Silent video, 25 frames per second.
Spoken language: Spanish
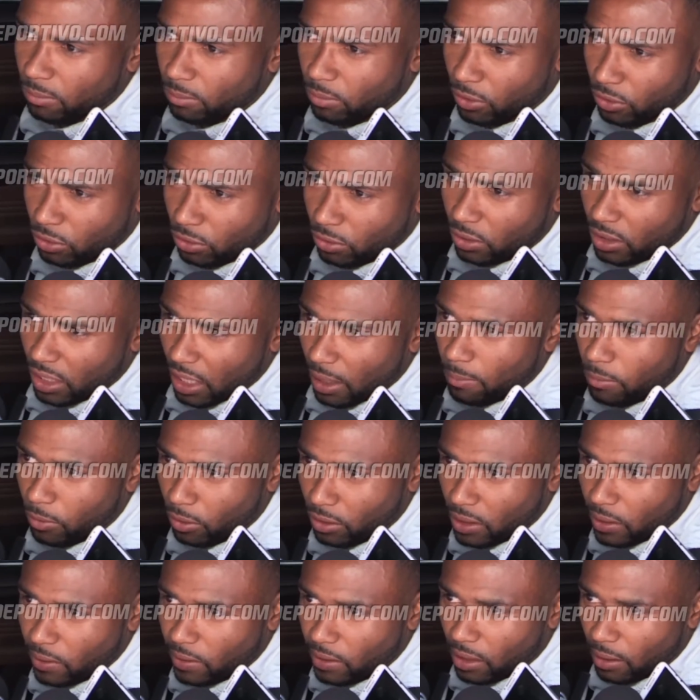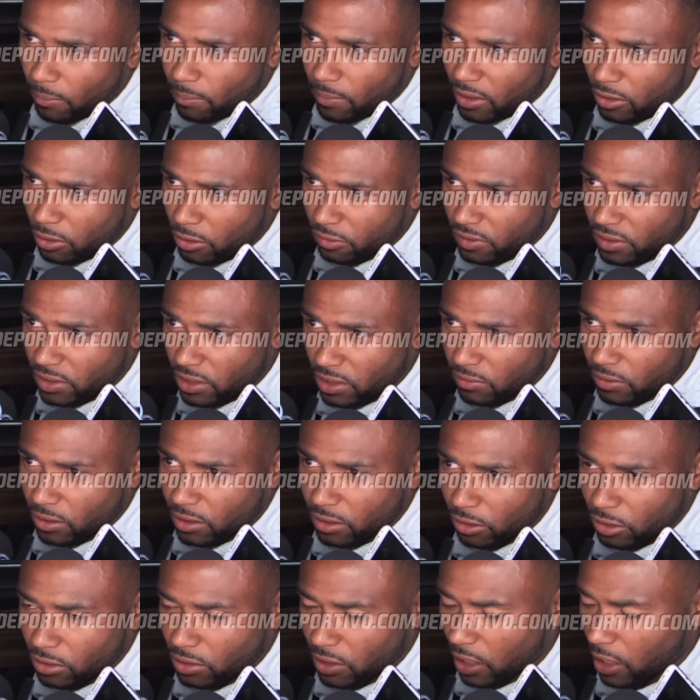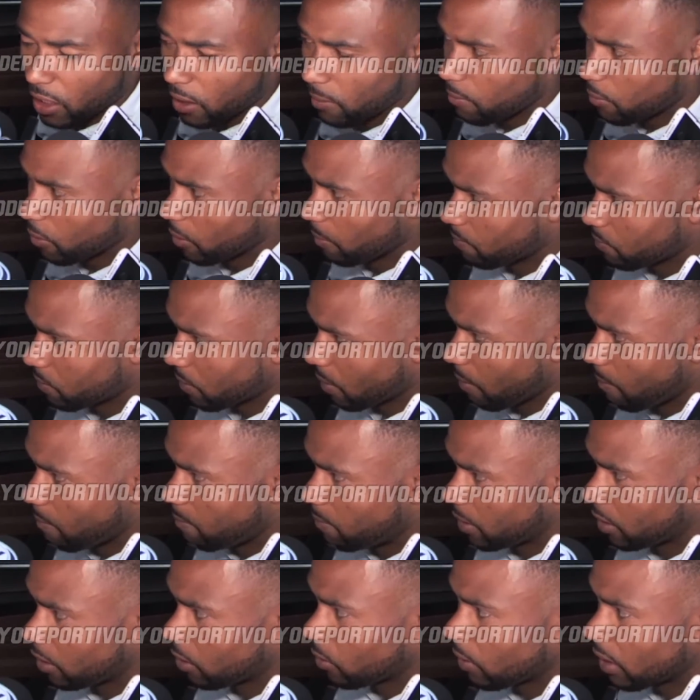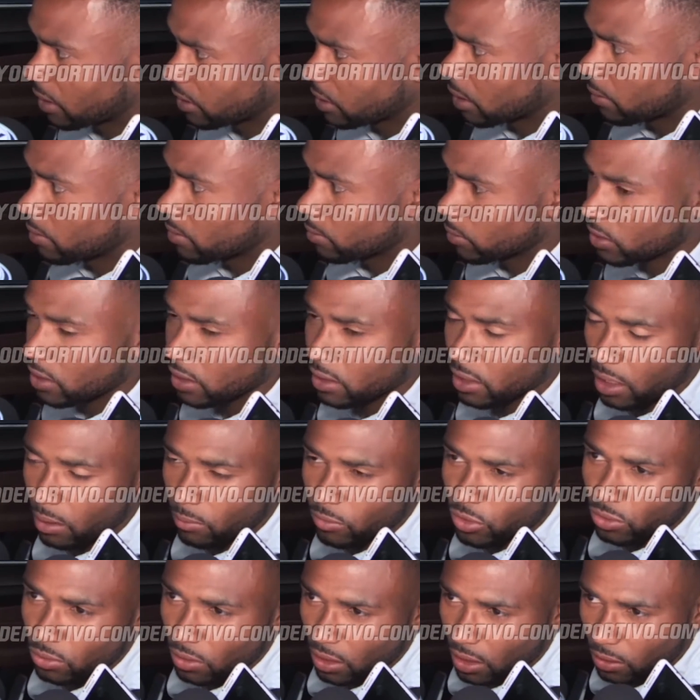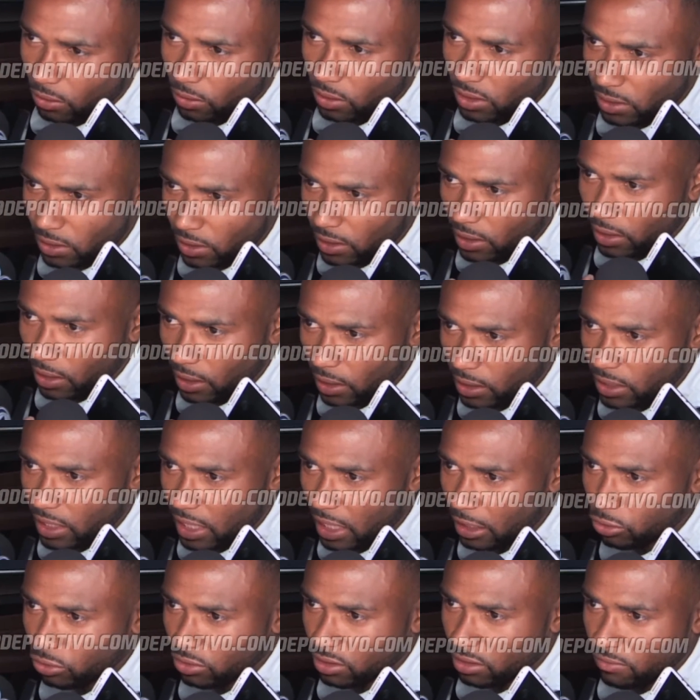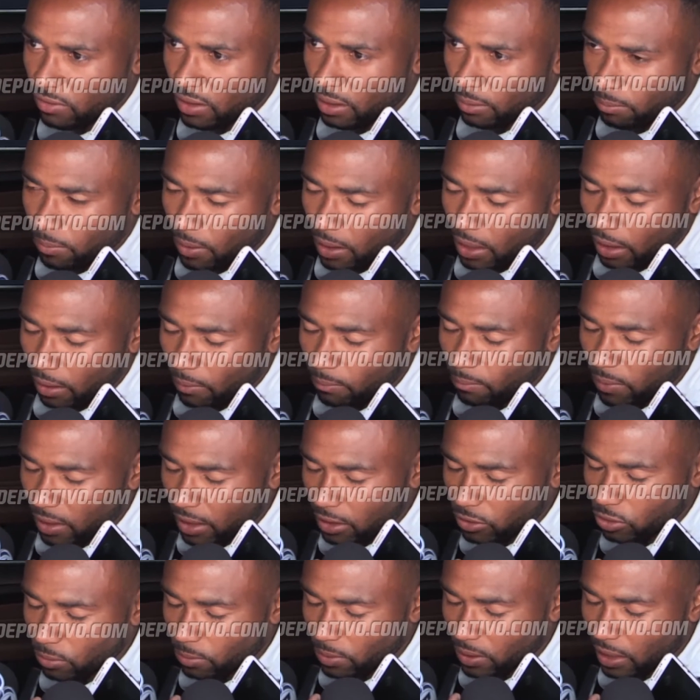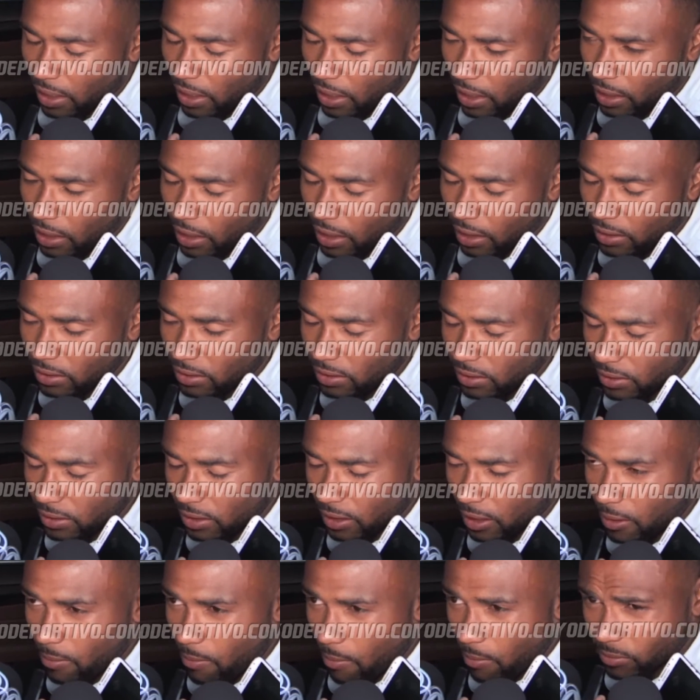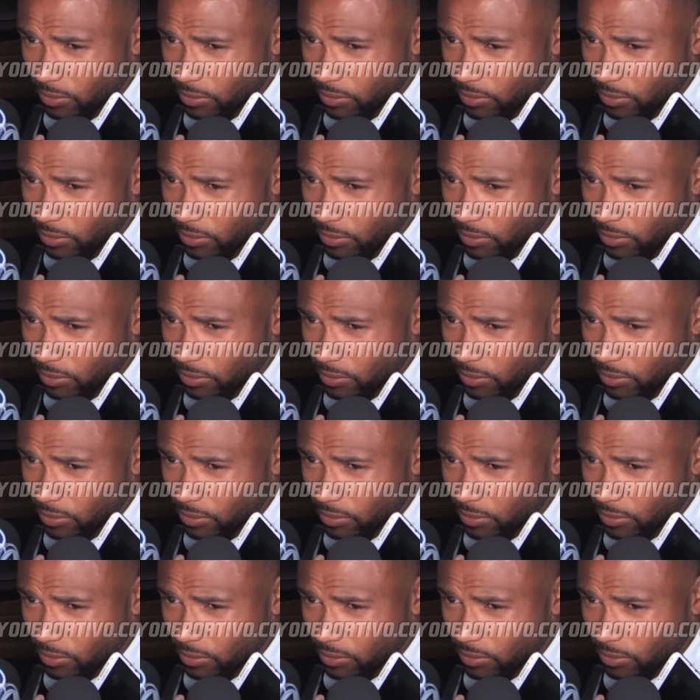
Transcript: por todo lo que ha aportado en la parte ofensiva de nuestro equipo, pero igual sabemos que tenemos jugadores de, de alto nivel para, para suplir la, la, necesidad.